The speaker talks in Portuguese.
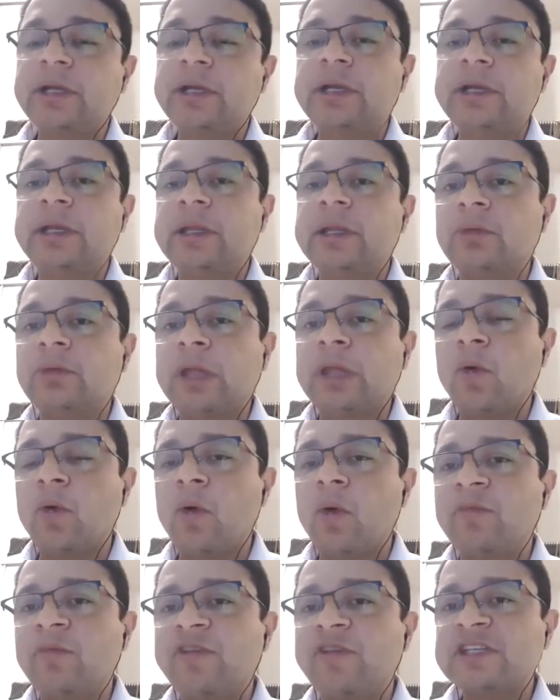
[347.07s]
e não tem
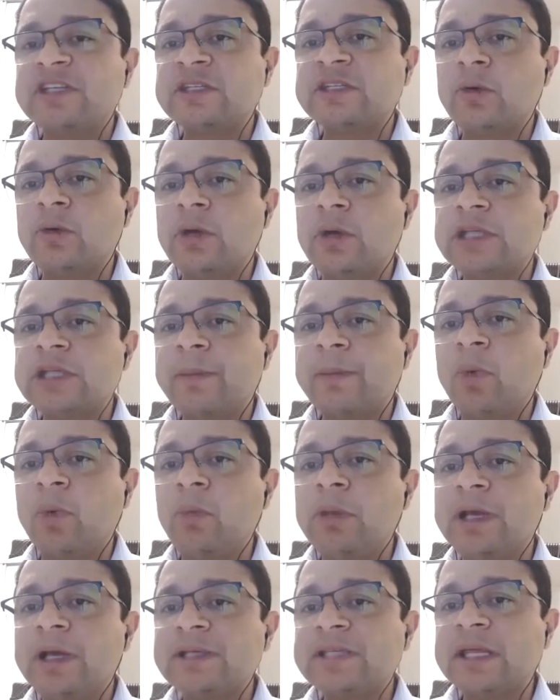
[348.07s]
como fazer segurança
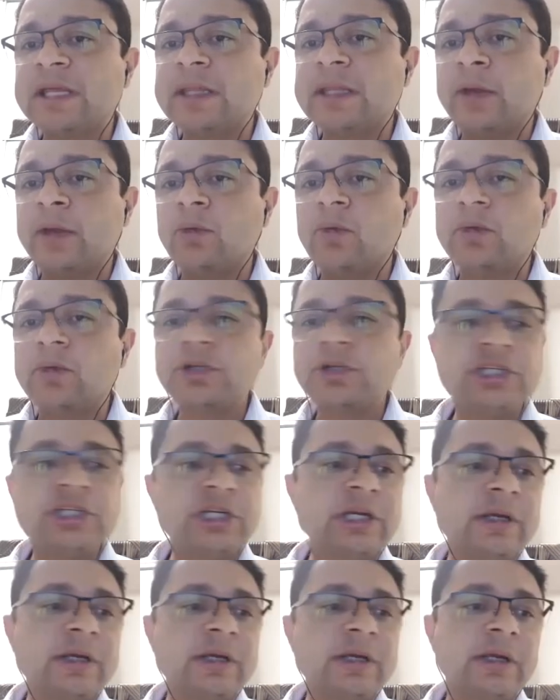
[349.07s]
pública sem
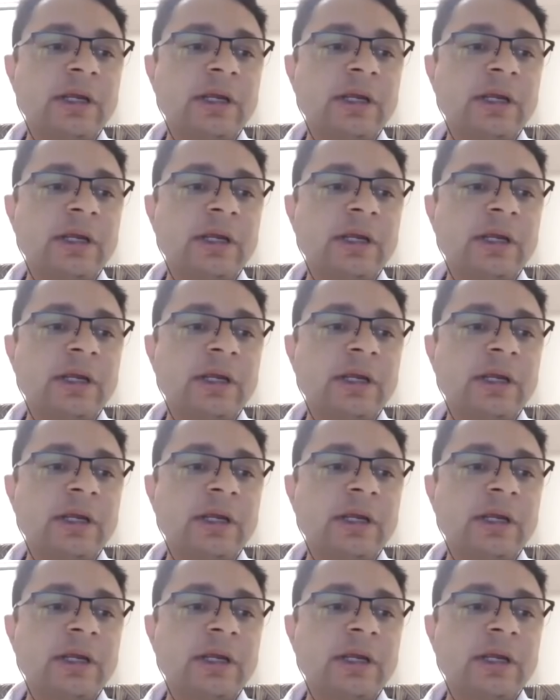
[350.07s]
tecnologia.